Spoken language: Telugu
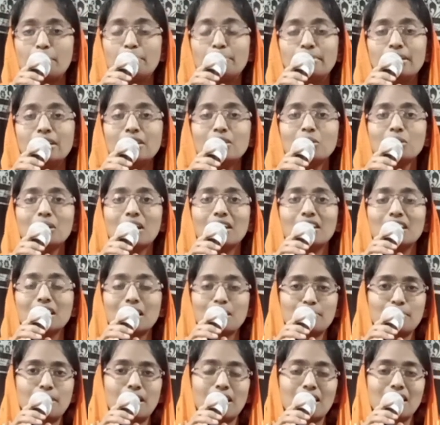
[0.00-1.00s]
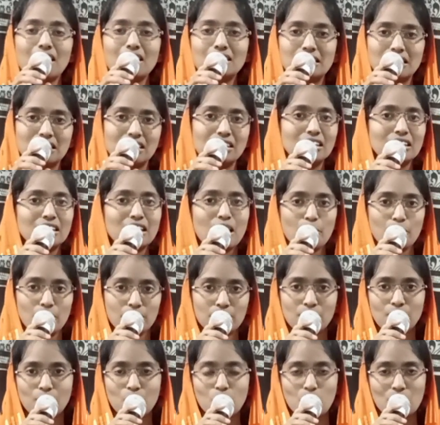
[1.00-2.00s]
మీరు కనుక మరలా తిరిగి నా
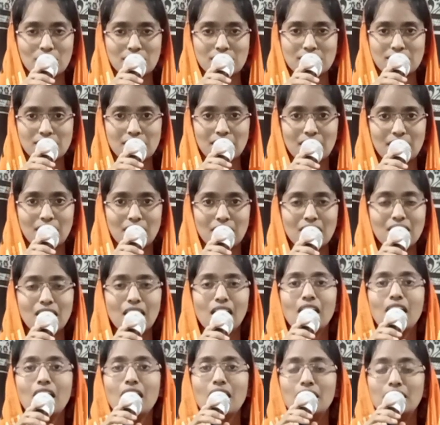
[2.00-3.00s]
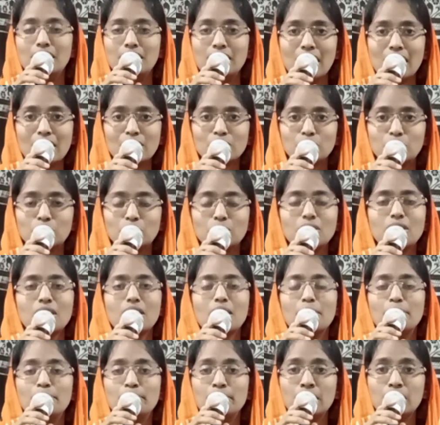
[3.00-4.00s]
వద్దకు వస్తే నేను
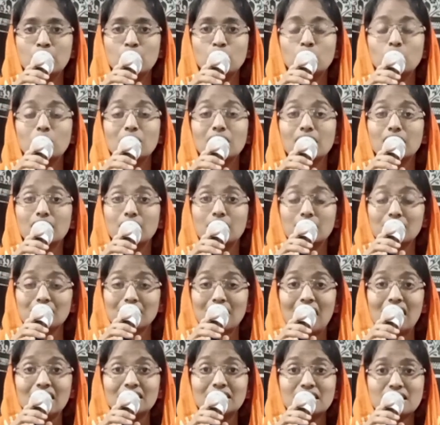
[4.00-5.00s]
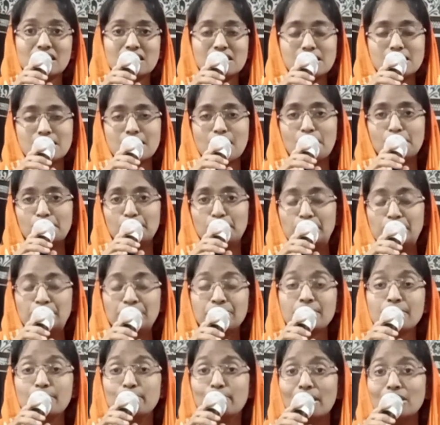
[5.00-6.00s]
మీకు ఖ్యాతినిస్తాను
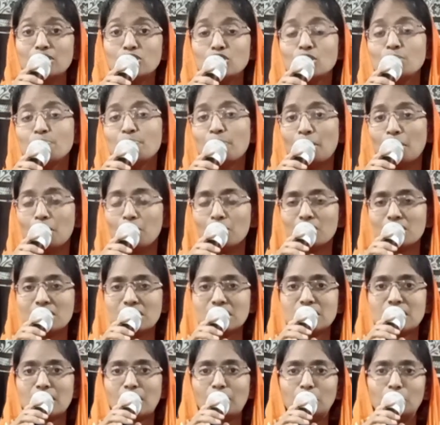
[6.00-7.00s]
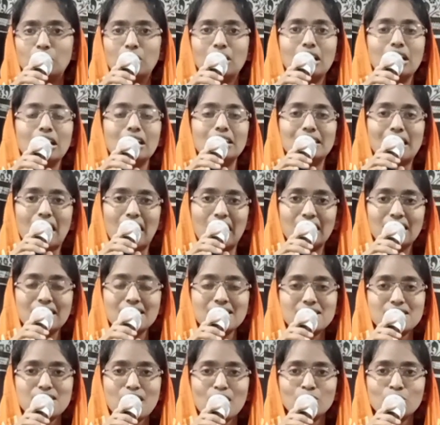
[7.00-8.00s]
మంచి పేరునిస్తాను
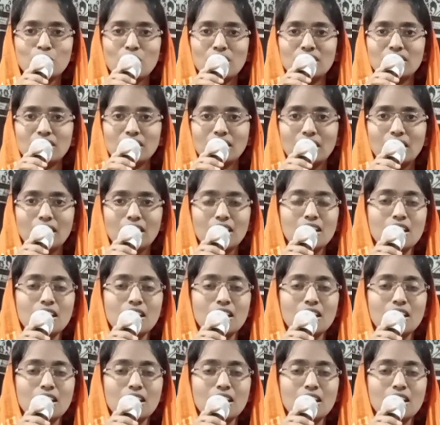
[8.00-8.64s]
ఎక్కడిస్తాను అంటే